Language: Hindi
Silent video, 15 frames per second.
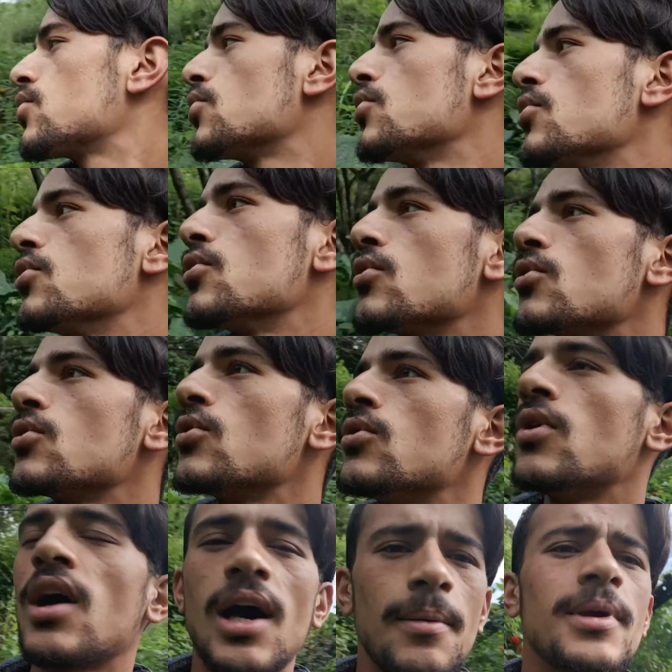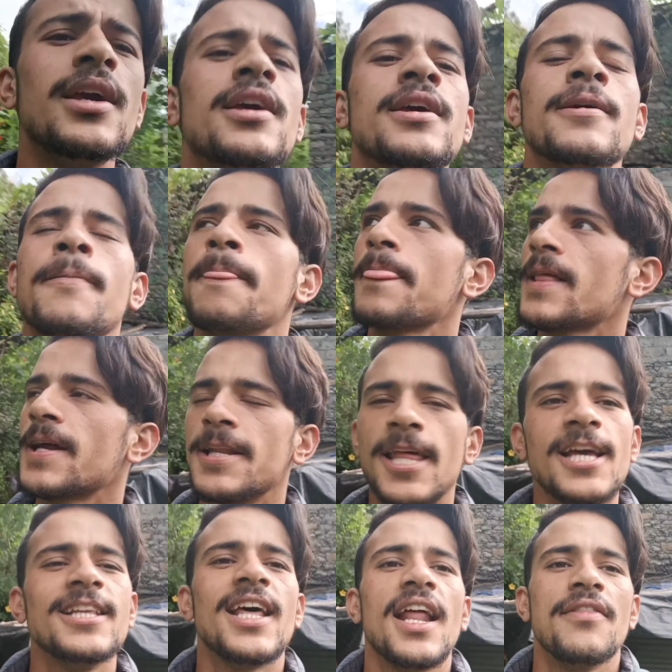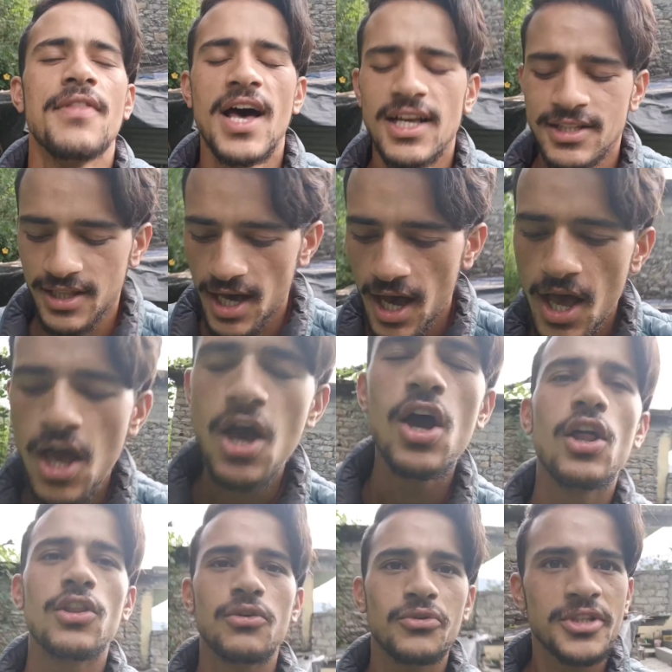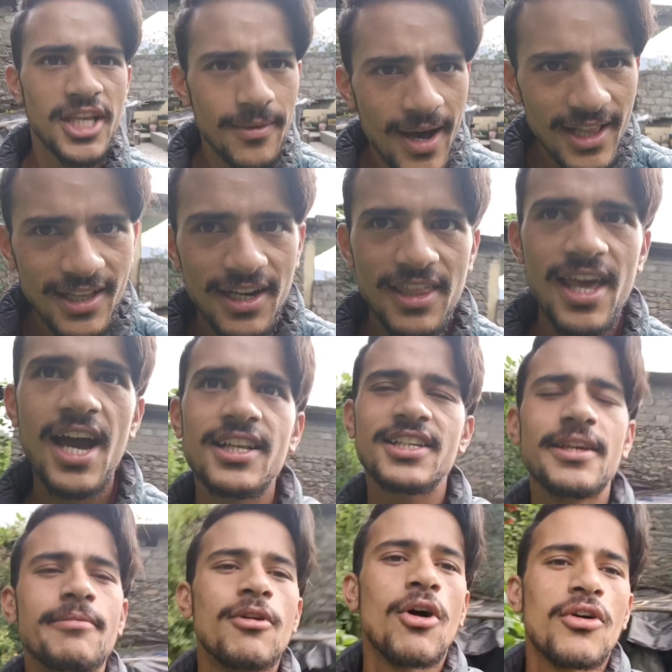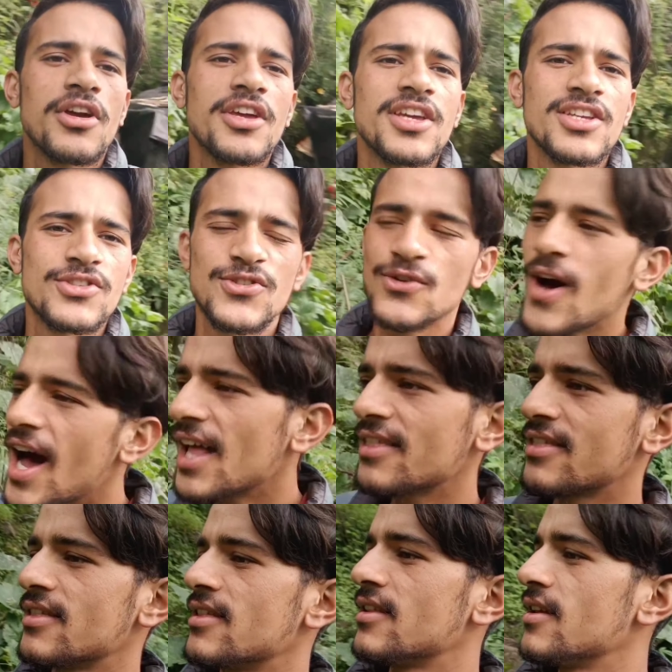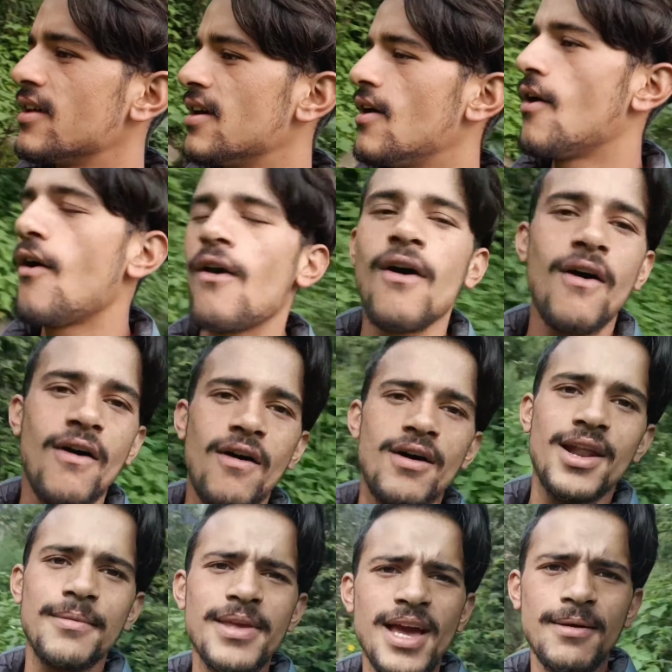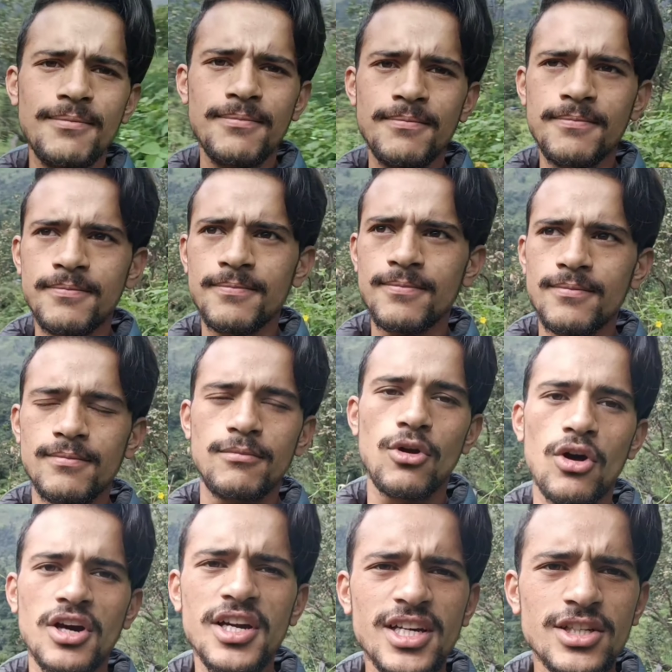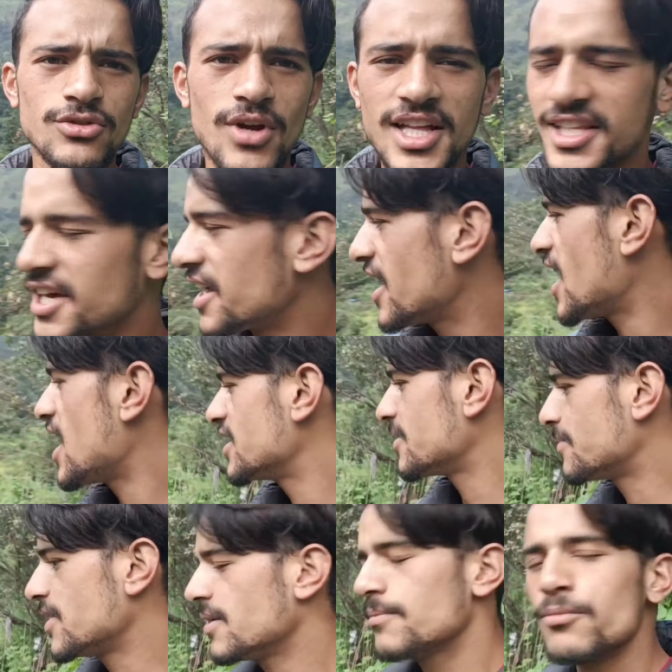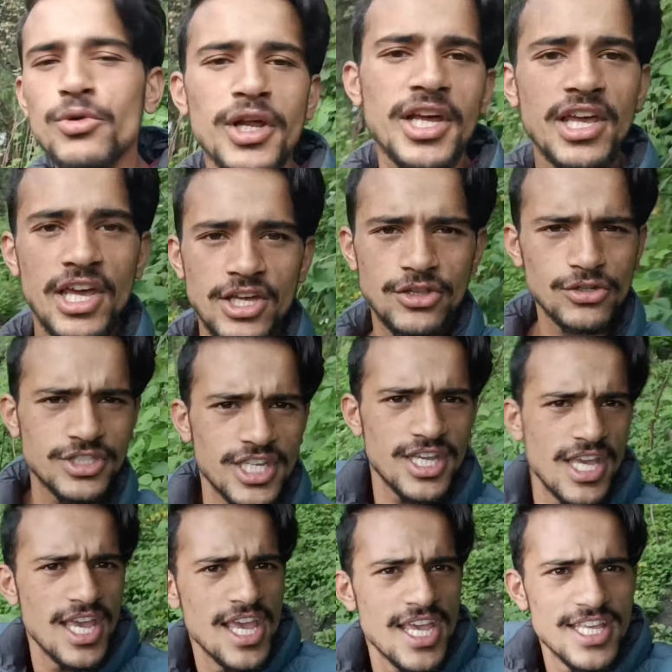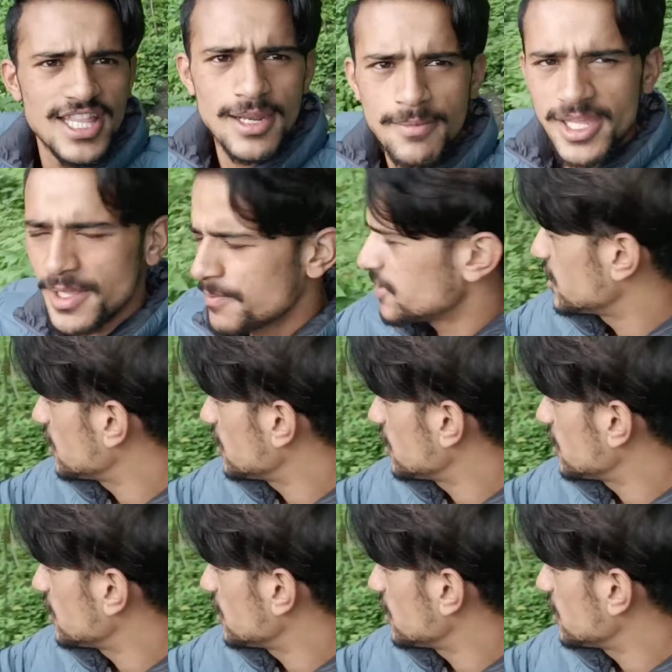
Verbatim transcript: तो अभी करते हैं ज़रा नाश्ता तो उसके बाद करते हैं आज के ब्लॉगिंग की शुरुआत और अभी हम ब्लॉगिंग की शुरुआत कर रहे हैं आज अपने पूरे खेतों से इधर मेरे